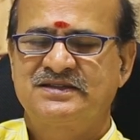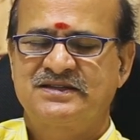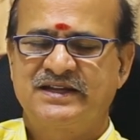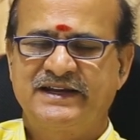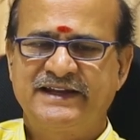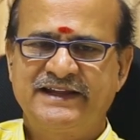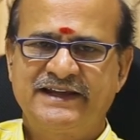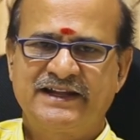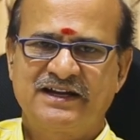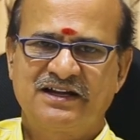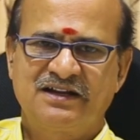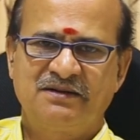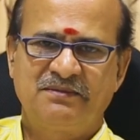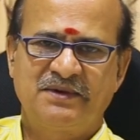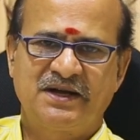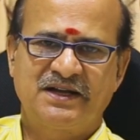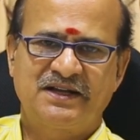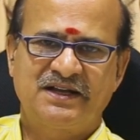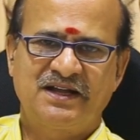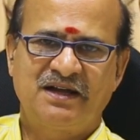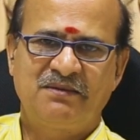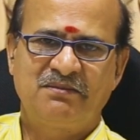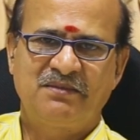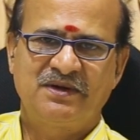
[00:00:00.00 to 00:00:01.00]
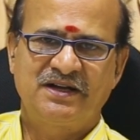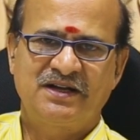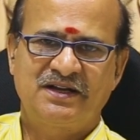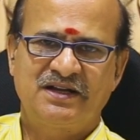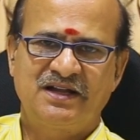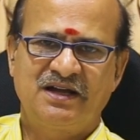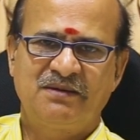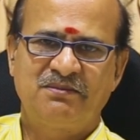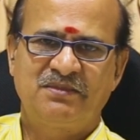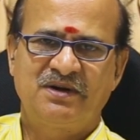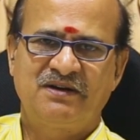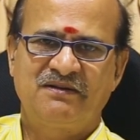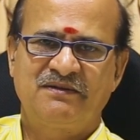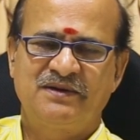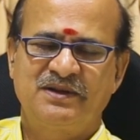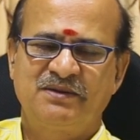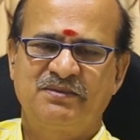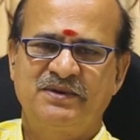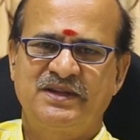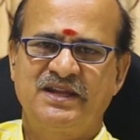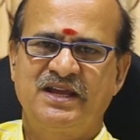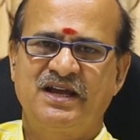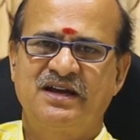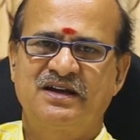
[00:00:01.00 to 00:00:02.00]
சனிகிரகம் அட்டாம் எட்டாம்
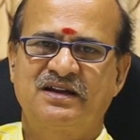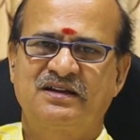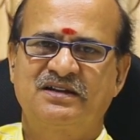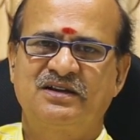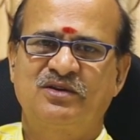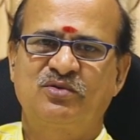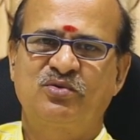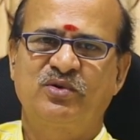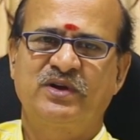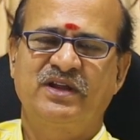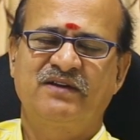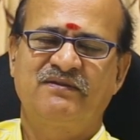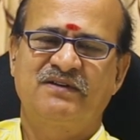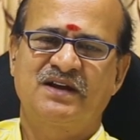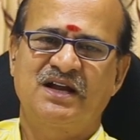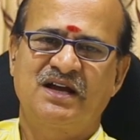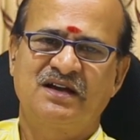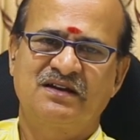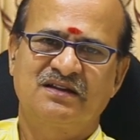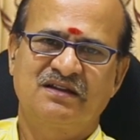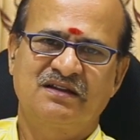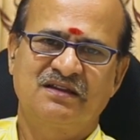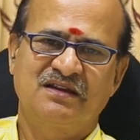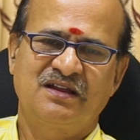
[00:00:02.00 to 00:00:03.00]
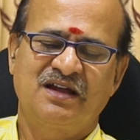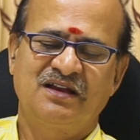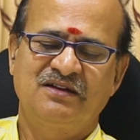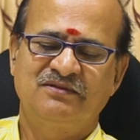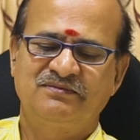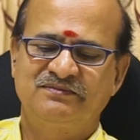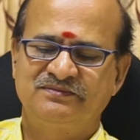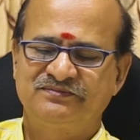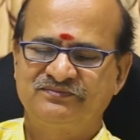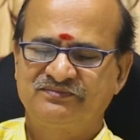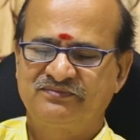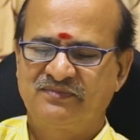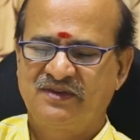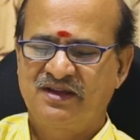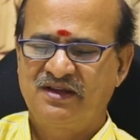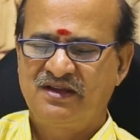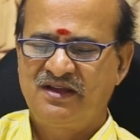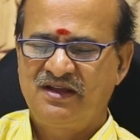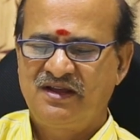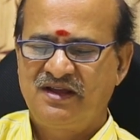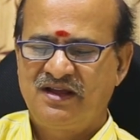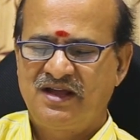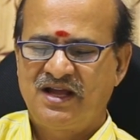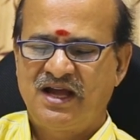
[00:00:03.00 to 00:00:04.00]
பாவாதிபதியாக இருக்கக்கூடியவராக இருந்தாலும்
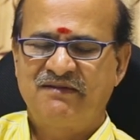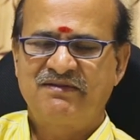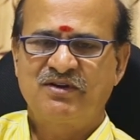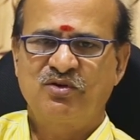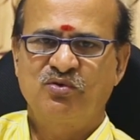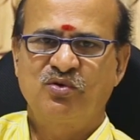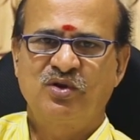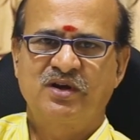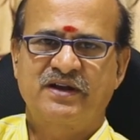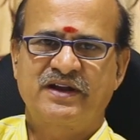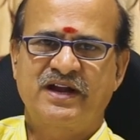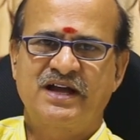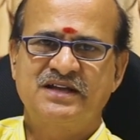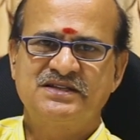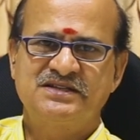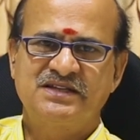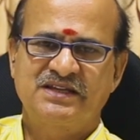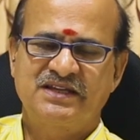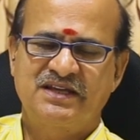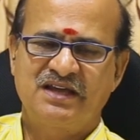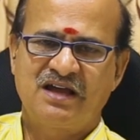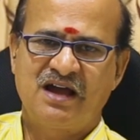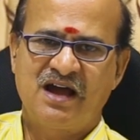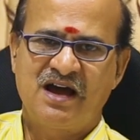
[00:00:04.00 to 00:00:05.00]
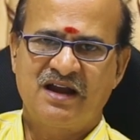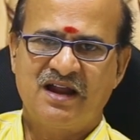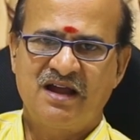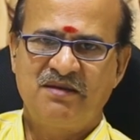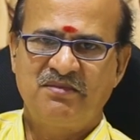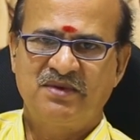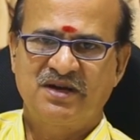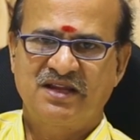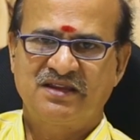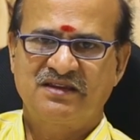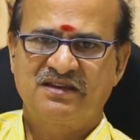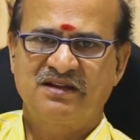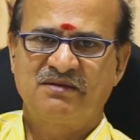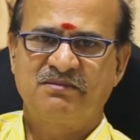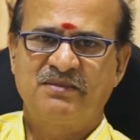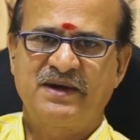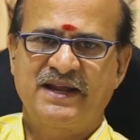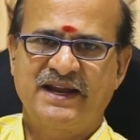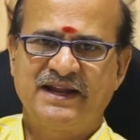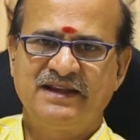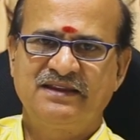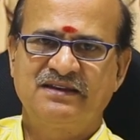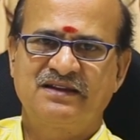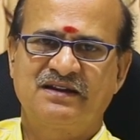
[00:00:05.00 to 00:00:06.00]
அவர் உங்கள் ராசிக்கு ஆறாம் இடத்தில்
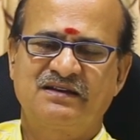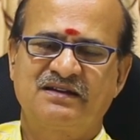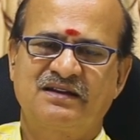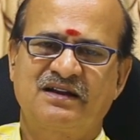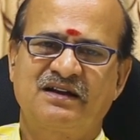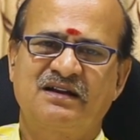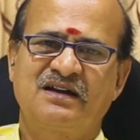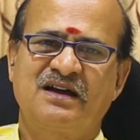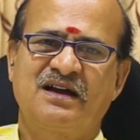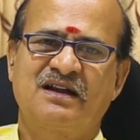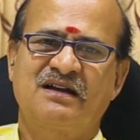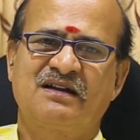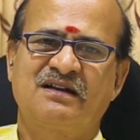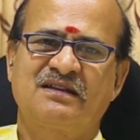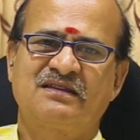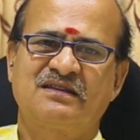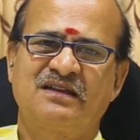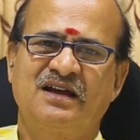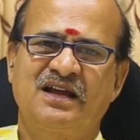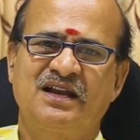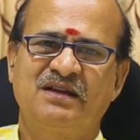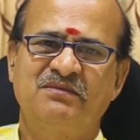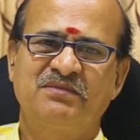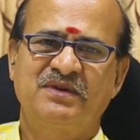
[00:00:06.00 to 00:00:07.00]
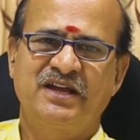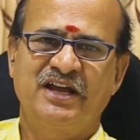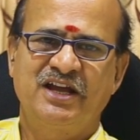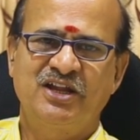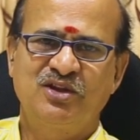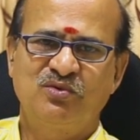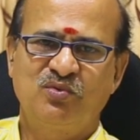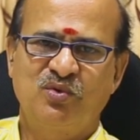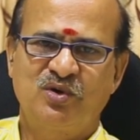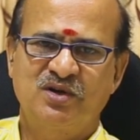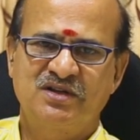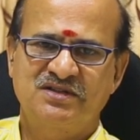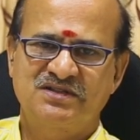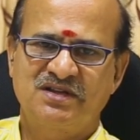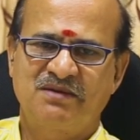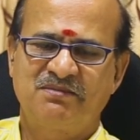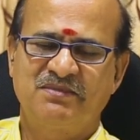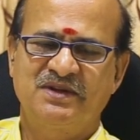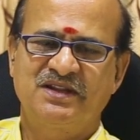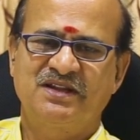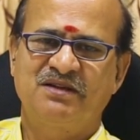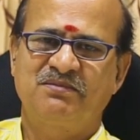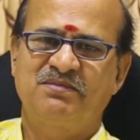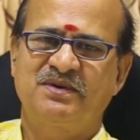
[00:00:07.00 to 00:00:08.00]
மறைந்திருக்கிற காரணத்தாலும் கேதுவோடு
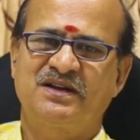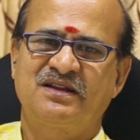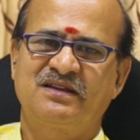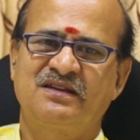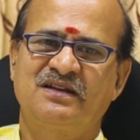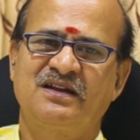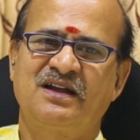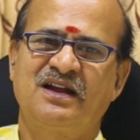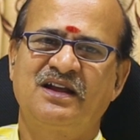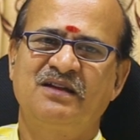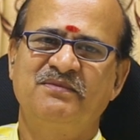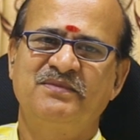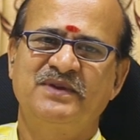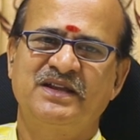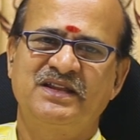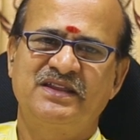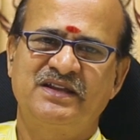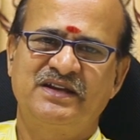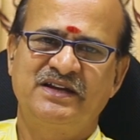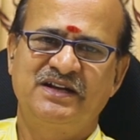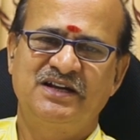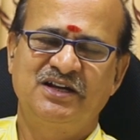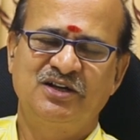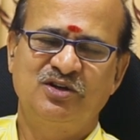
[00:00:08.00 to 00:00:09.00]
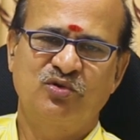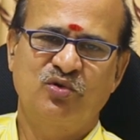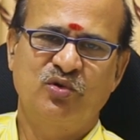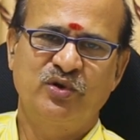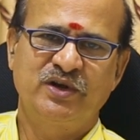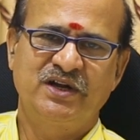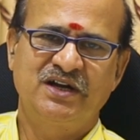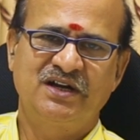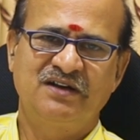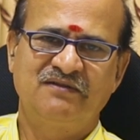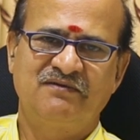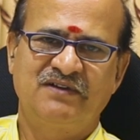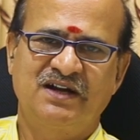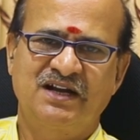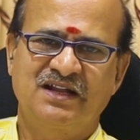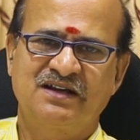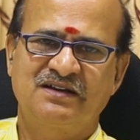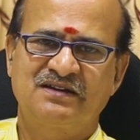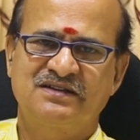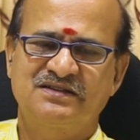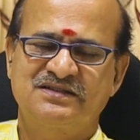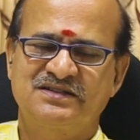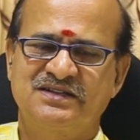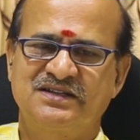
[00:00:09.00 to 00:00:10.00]
சம்பந்தப்பட்டதனாலும் எதிரிகள் நோய்கள்
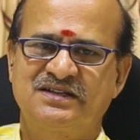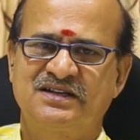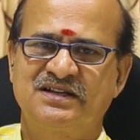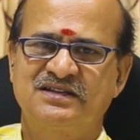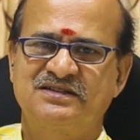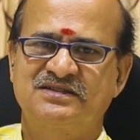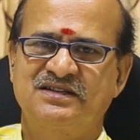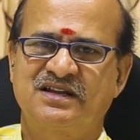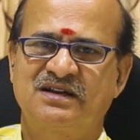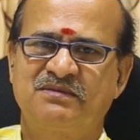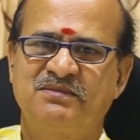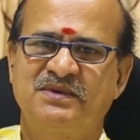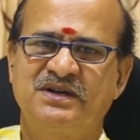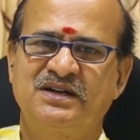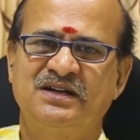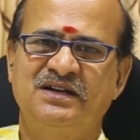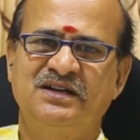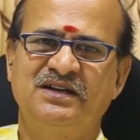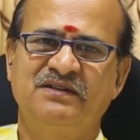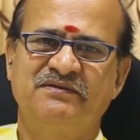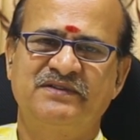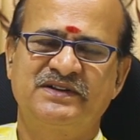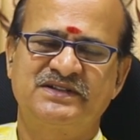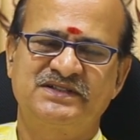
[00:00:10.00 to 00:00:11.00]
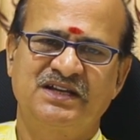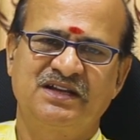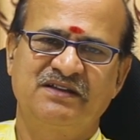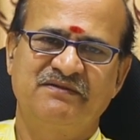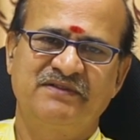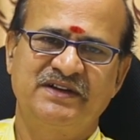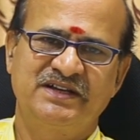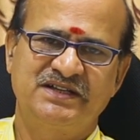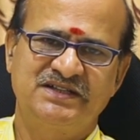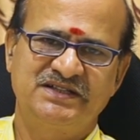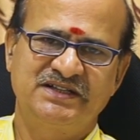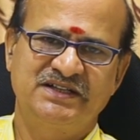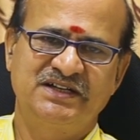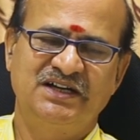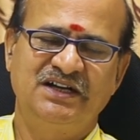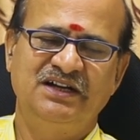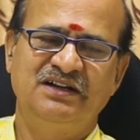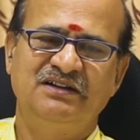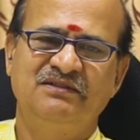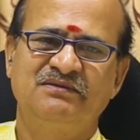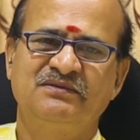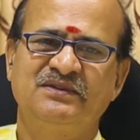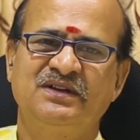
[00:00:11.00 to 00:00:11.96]
வழக்கு சிக்கல் சிரமங்கள் இவற்றிலே வெற்றிகள்